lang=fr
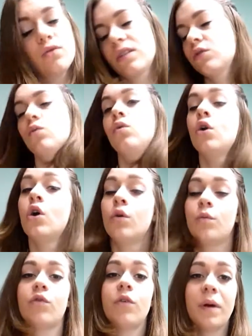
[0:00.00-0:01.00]
de toute façon,
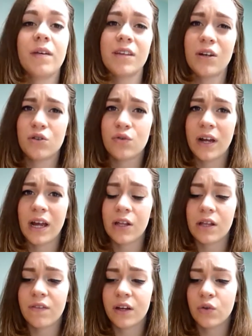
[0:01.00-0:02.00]
pour vous prévenir que j'ouvrirai
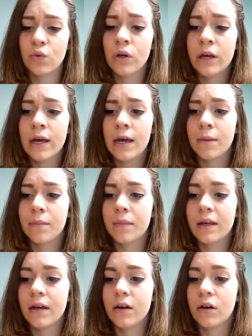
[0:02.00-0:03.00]
une FAQ.
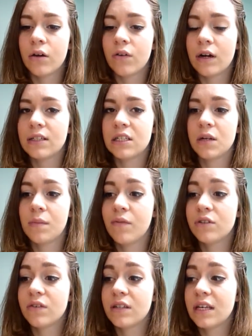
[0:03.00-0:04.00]
Mais euh, voilà, si jamais
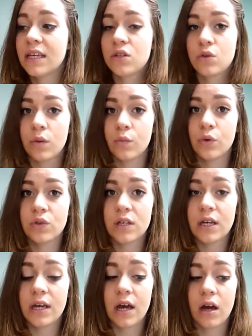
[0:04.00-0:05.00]
vous avez des questions à me
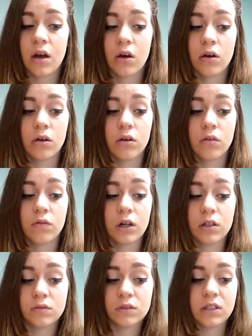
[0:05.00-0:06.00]
poser, euh, voilà,
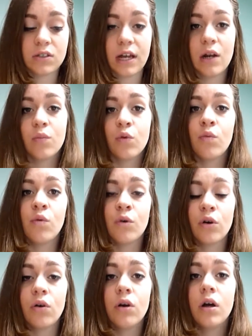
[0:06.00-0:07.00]
ce serait le bon
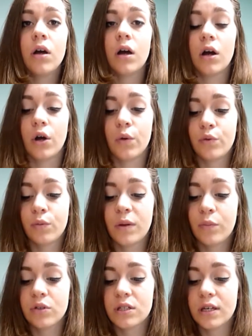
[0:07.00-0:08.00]
moment pour me les
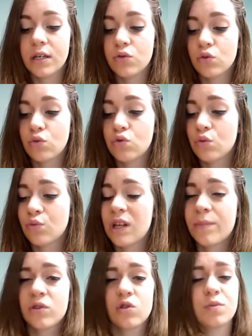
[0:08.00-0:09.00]
poser, surtout sur mon
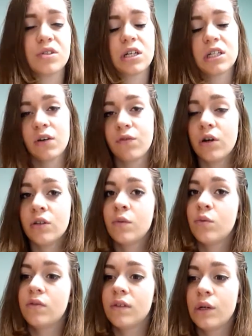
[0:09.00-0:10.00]
absence, parce qu'à chaque fois, au
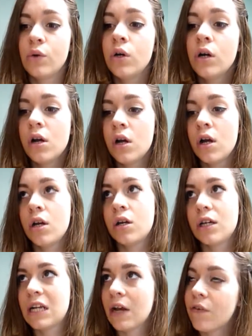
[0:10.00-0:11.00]
début de vidéo,
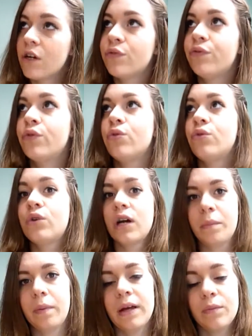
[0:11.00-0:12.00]
à chaque fois je vous
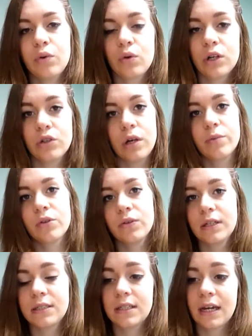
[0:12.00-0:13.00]
répète pourquoi je suis absente,
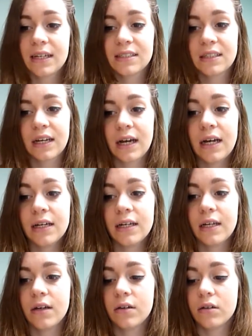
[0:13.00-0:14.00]
etc. etc.
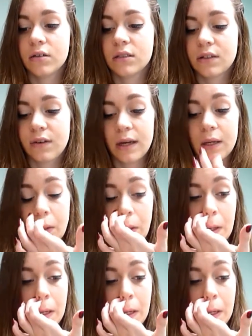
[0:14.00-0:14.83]
Et c'est vrai que